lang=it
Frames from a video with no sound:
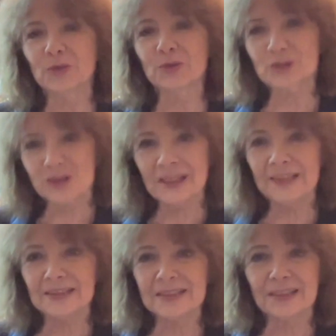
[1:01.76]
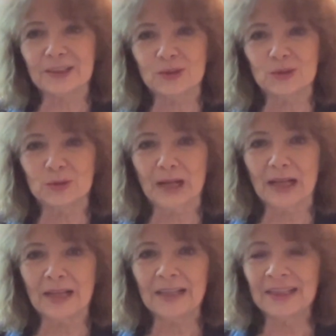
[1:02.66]
che uno stile di
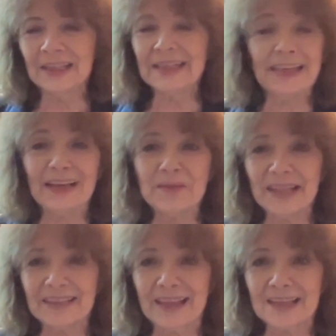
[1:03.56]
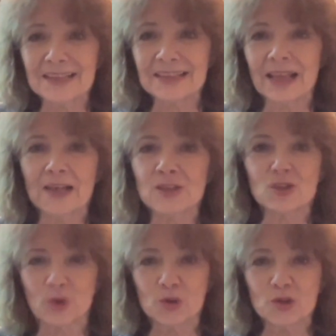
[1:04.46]
scrittura che nella mia testa
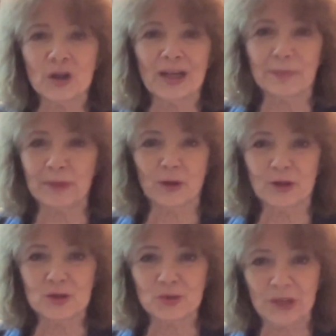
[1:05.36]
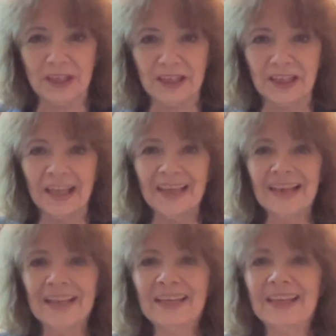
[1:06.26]
associo alla parola swing,
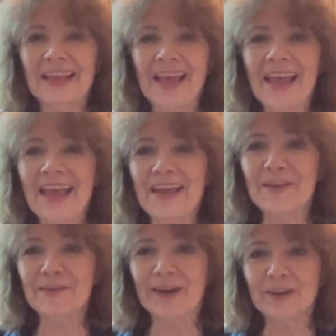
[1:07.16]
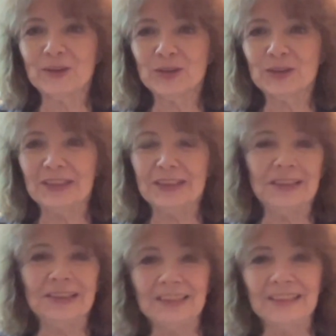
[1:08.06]
che è fatto
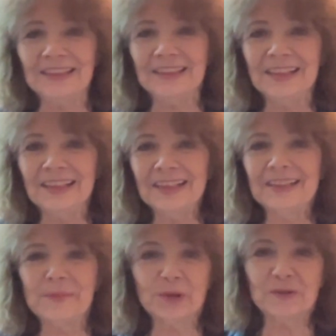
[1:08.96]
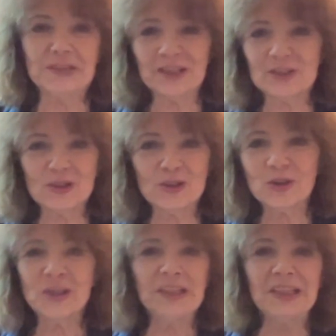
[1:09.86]
di
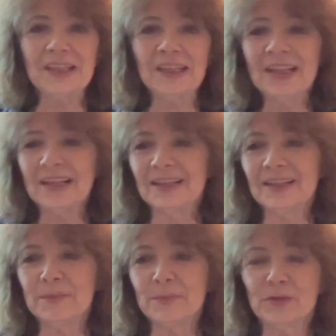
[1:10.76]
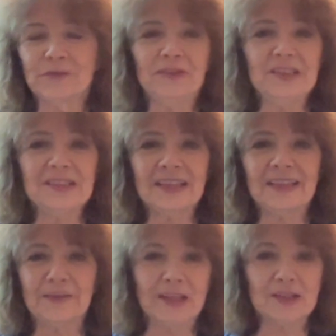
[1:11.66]
improvvisazioni, improvvise
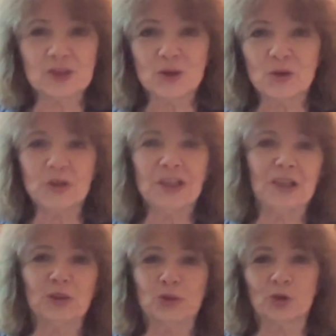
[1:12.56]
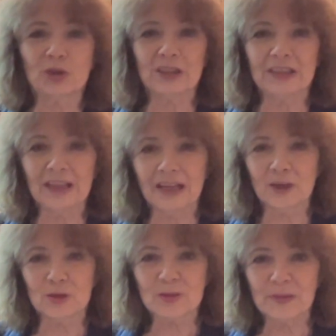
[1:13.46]
deviazioni, ritorni alla
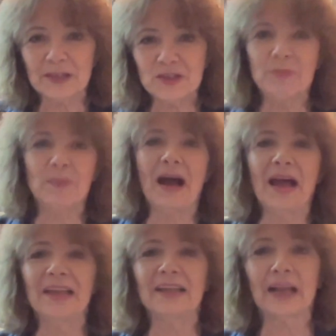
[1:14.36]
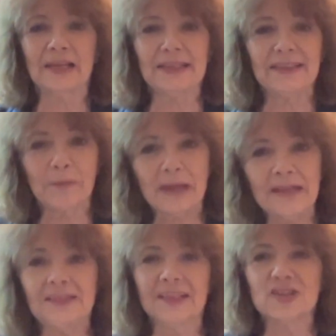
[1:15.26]
cosa principale,
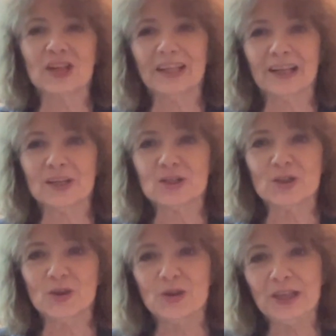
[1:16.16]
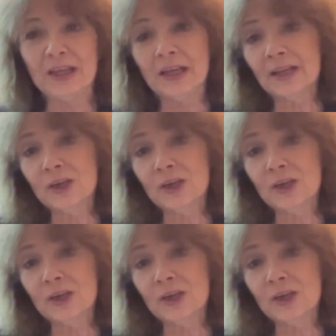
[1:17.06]
rallentamenti, accelerazioni,